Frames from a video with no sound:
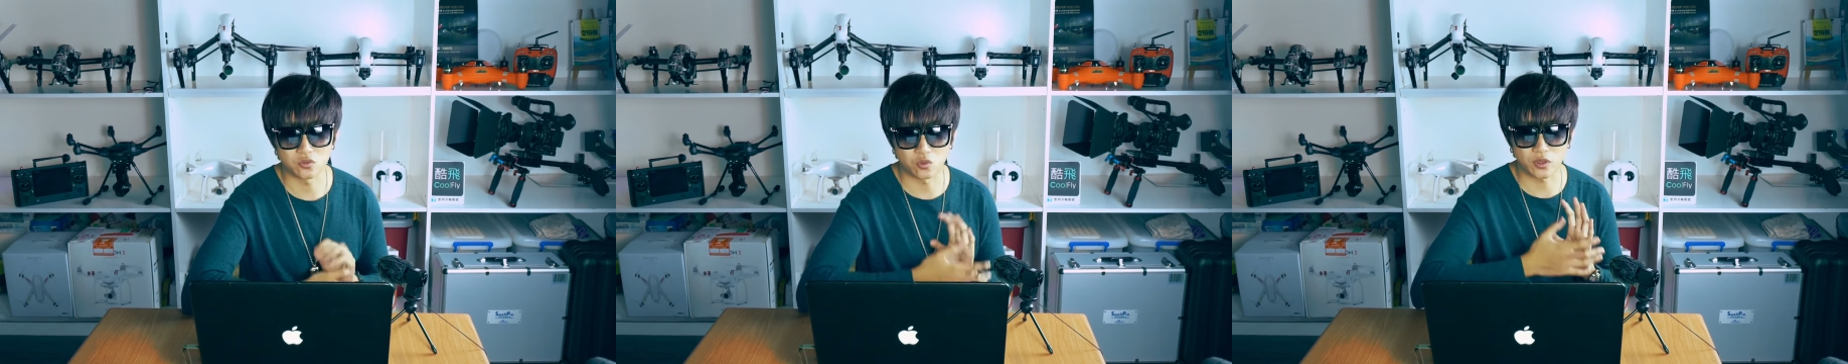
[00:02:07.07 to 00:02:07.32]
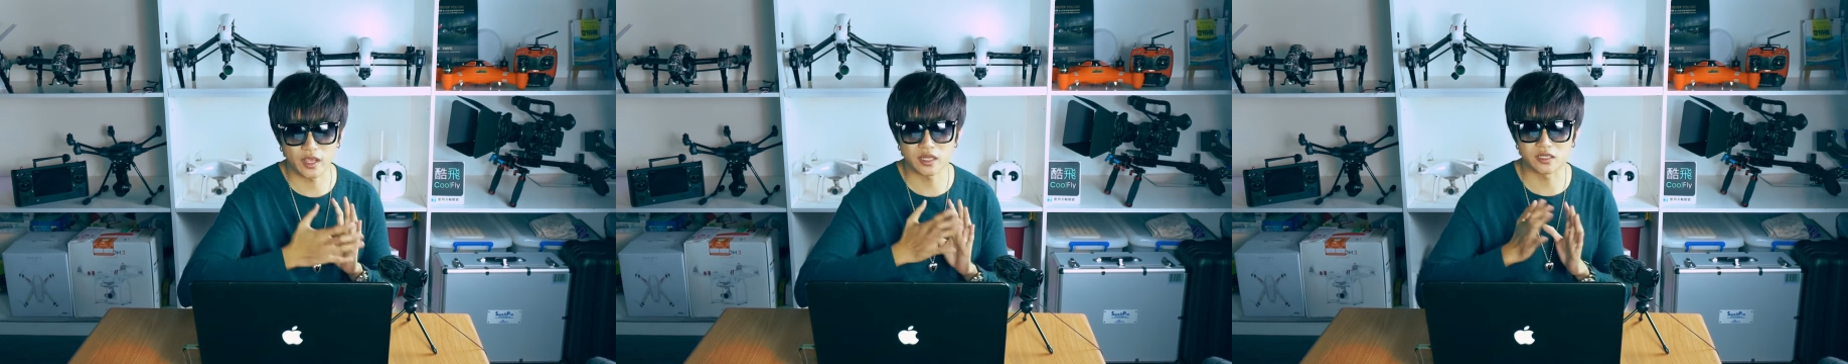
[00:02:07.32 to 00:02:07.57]

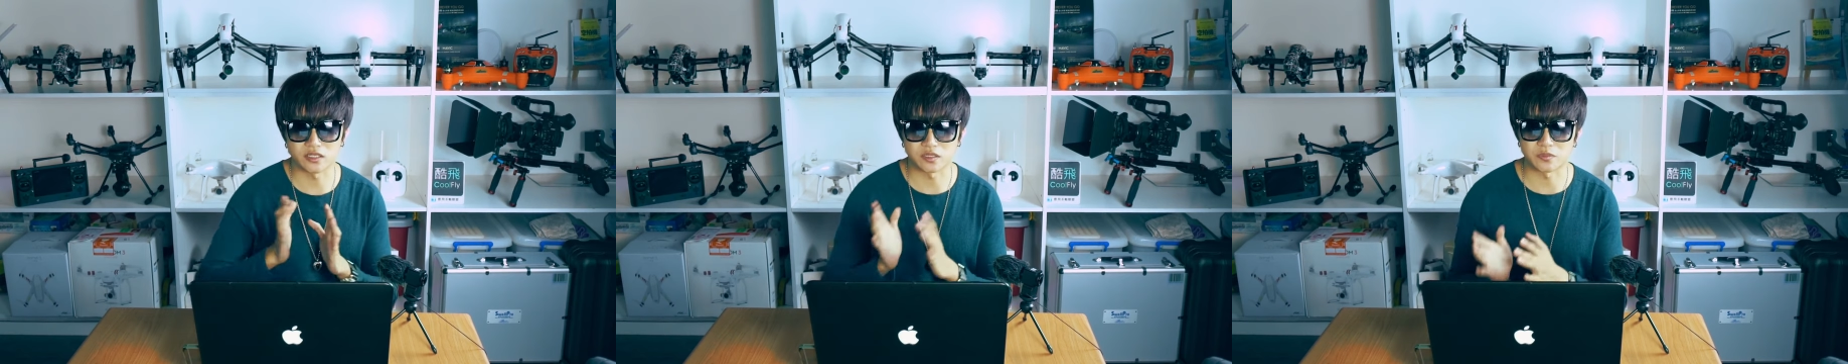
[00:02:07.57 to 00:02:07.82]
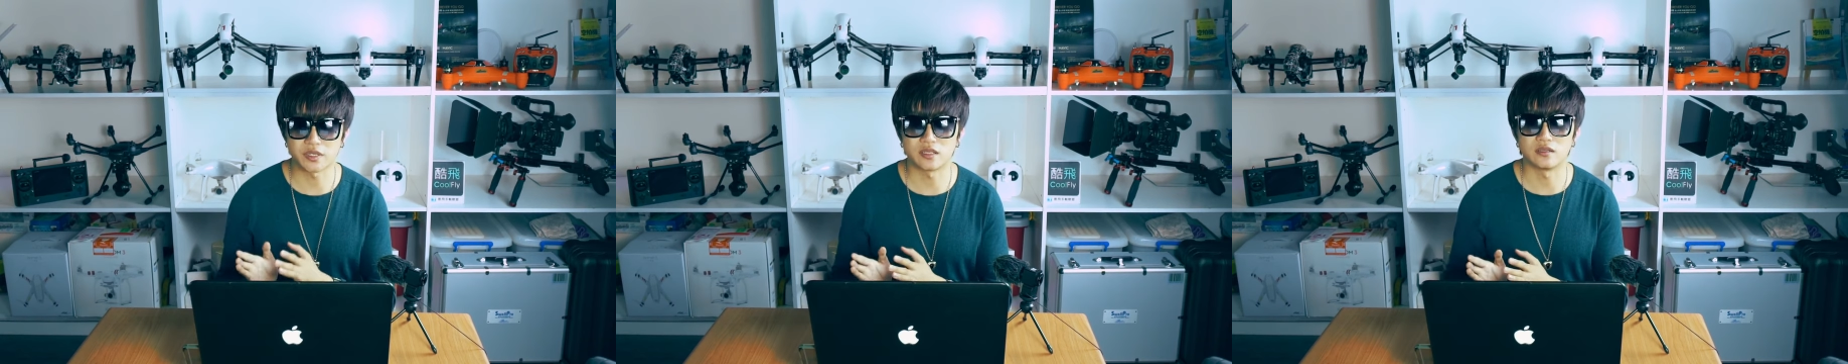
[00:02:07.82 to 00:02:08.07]
五 K 的
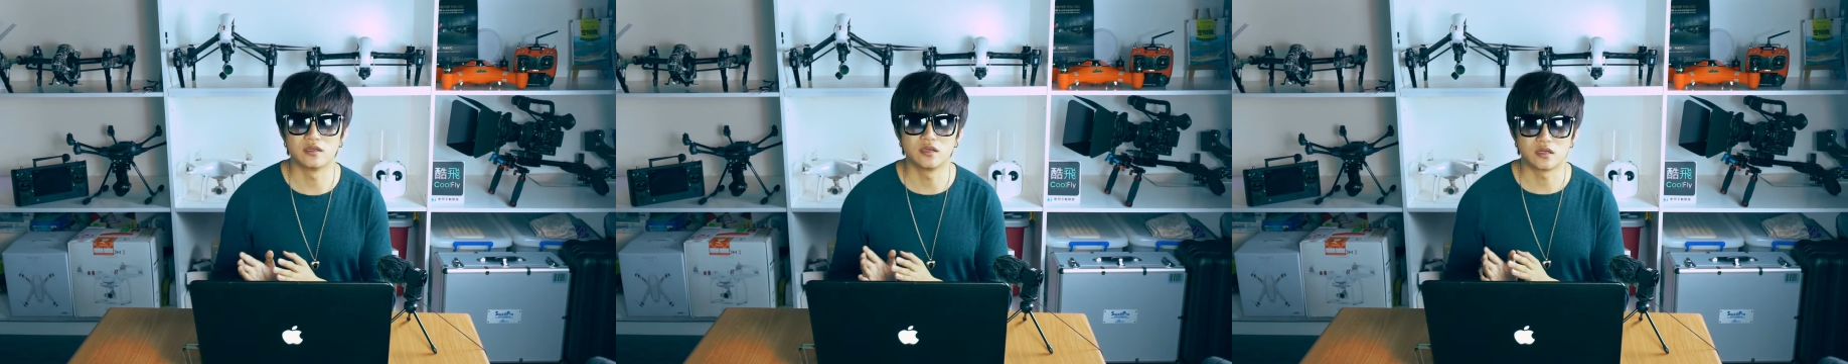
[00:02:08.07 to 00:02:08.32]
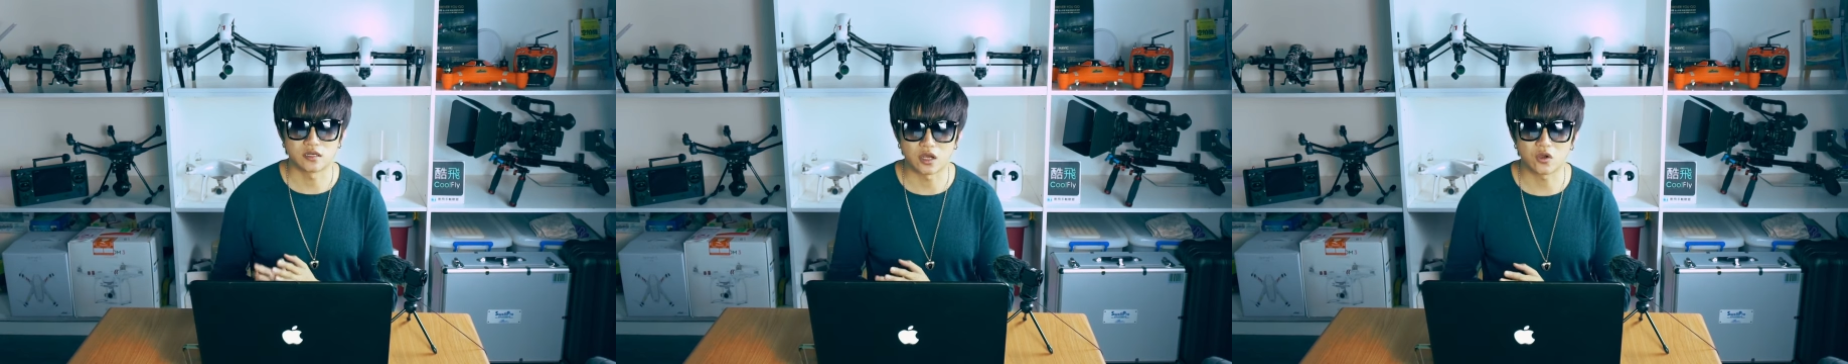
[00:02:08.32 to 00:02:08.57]
影片，
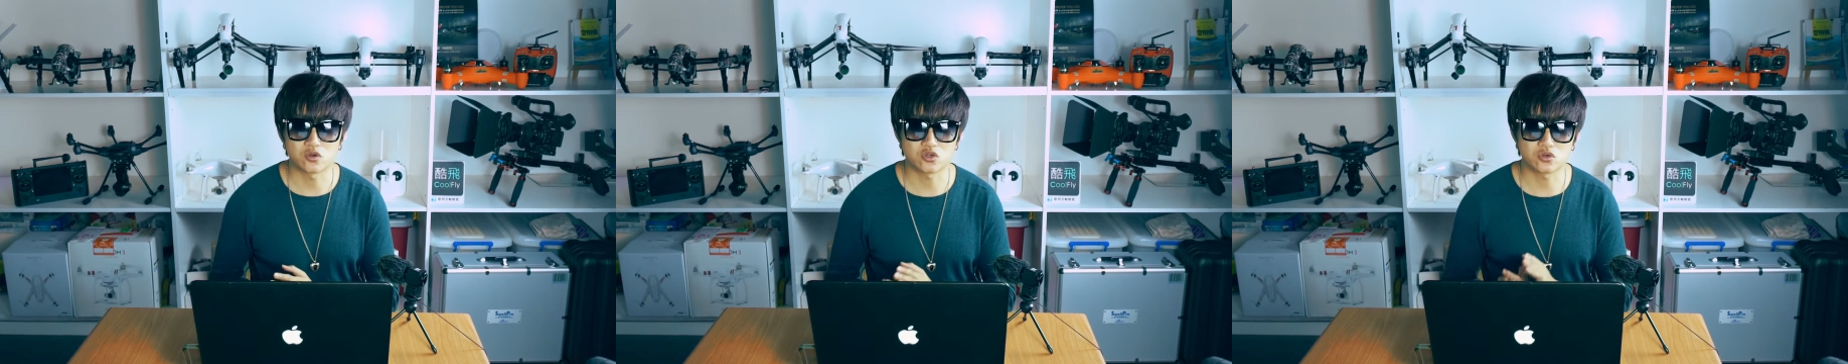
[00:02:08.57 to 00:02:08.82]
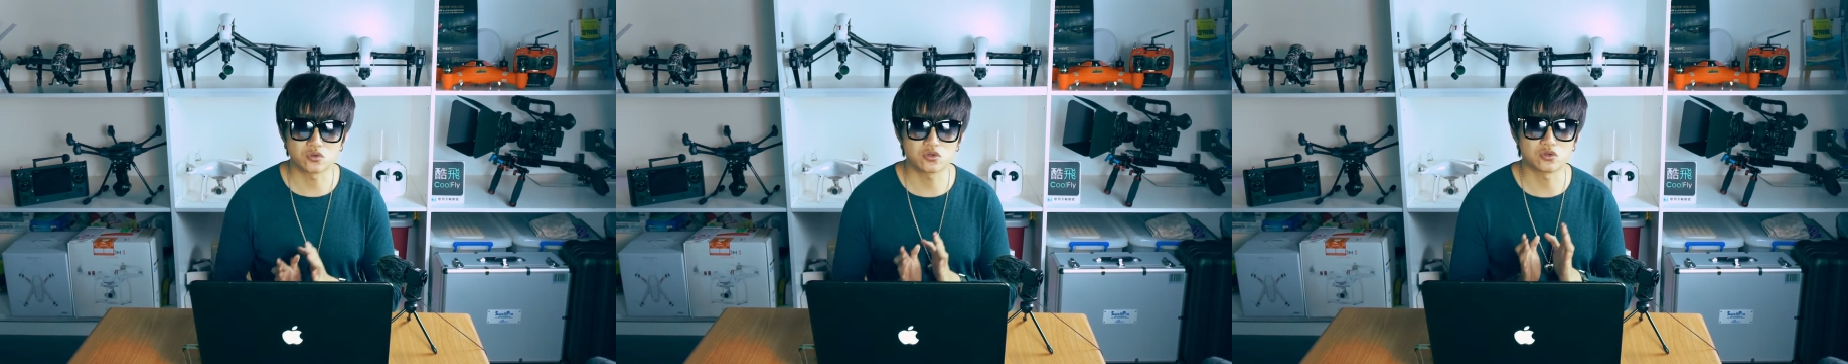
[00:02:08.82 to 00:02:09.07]
然后
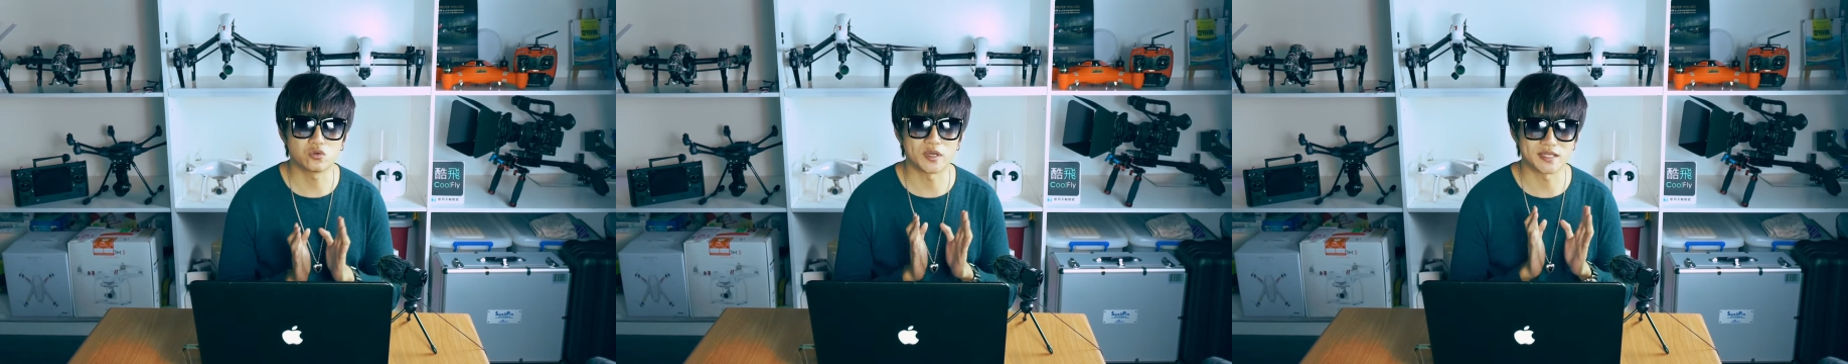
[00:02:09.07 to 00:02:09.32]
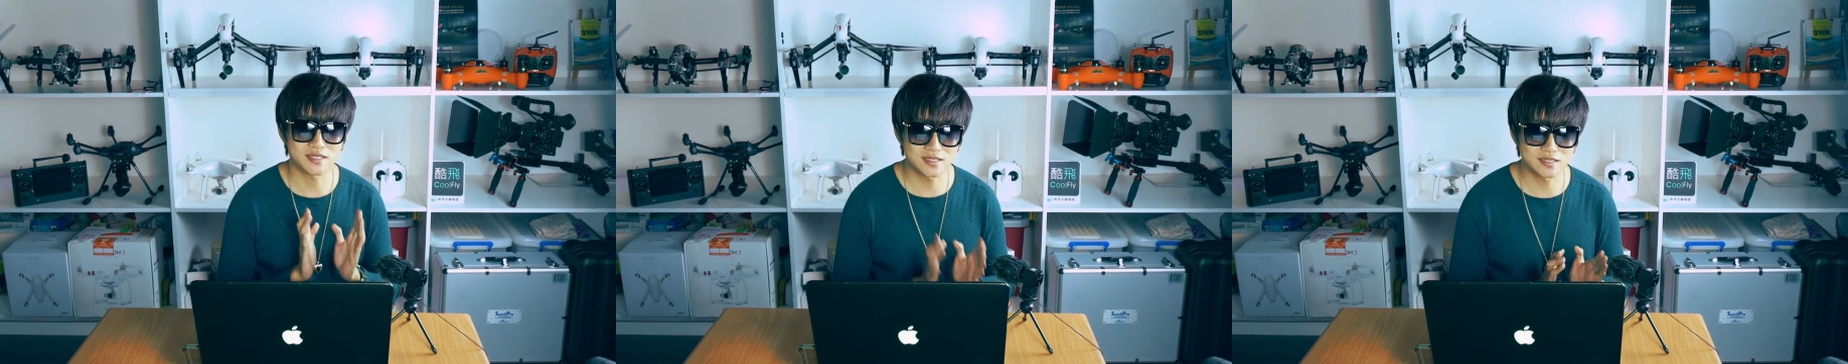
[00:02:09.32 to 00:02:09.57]
输出
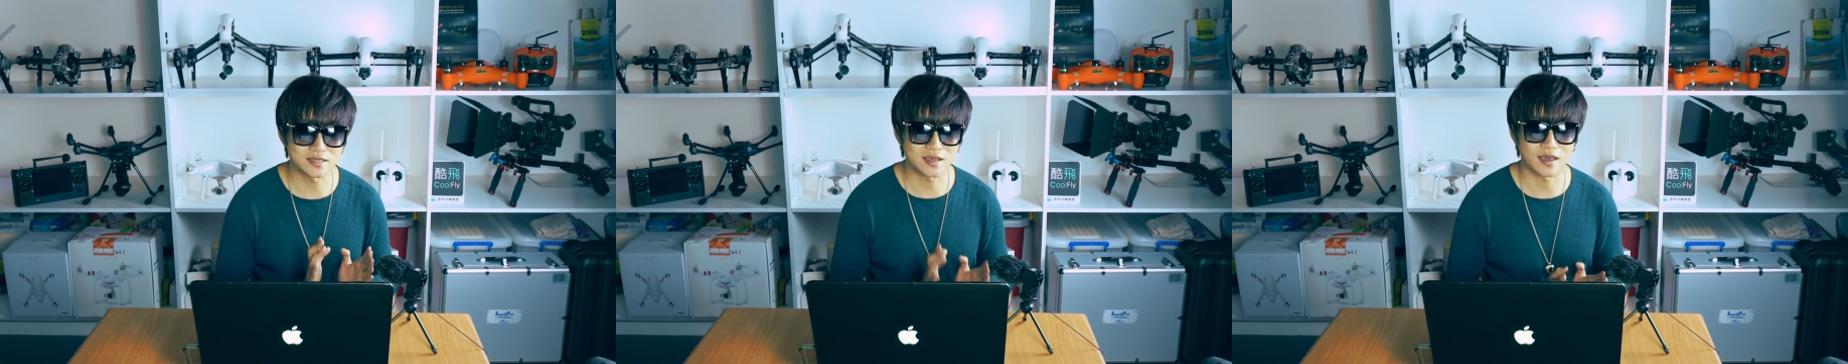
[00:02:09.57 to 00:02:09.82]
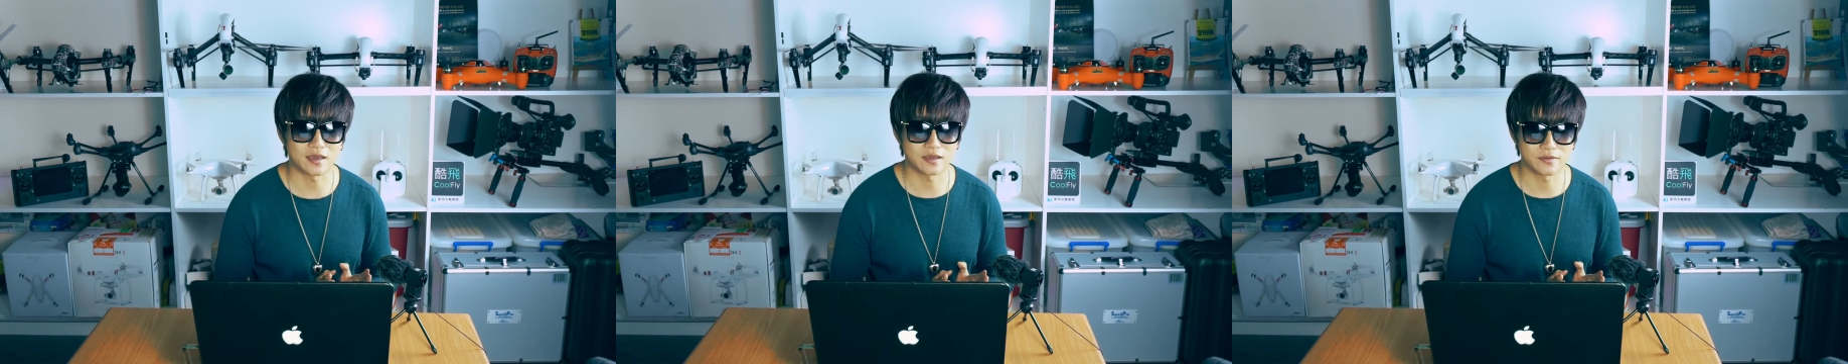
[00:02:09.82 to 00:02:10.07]
为 四
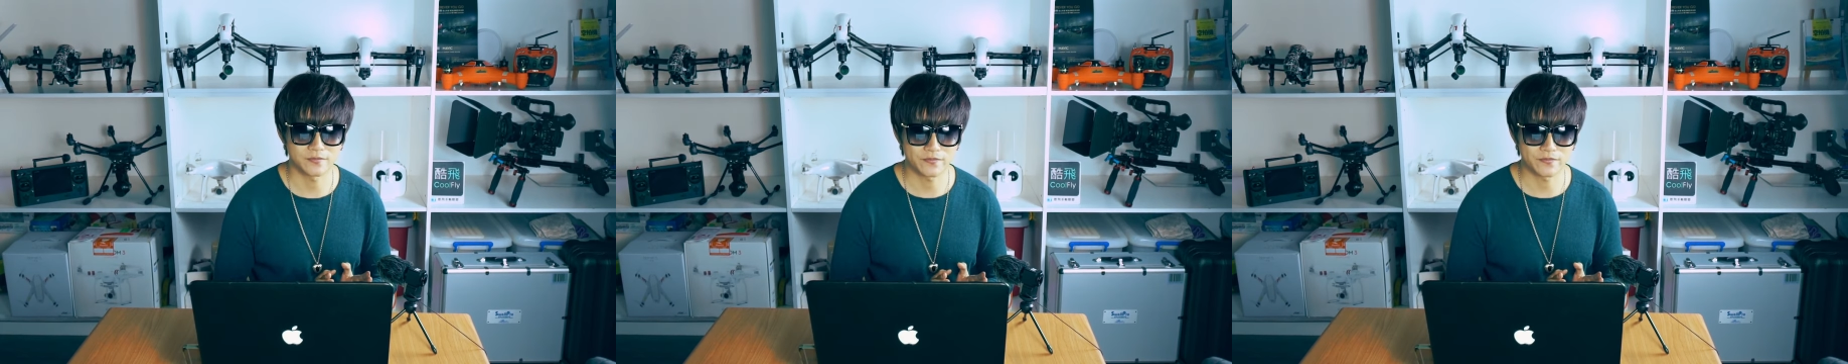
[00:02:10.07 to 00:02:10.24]
K。